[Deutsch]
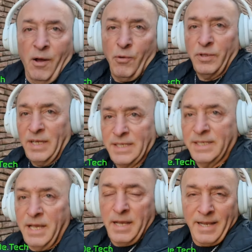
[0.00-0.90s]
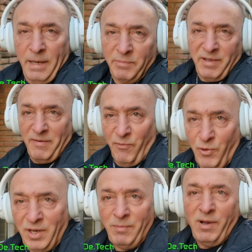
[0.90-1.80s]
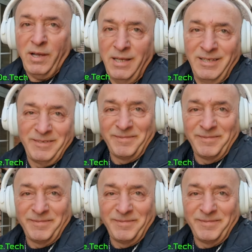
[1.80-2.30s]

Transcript: Auch das klappt wunderbar.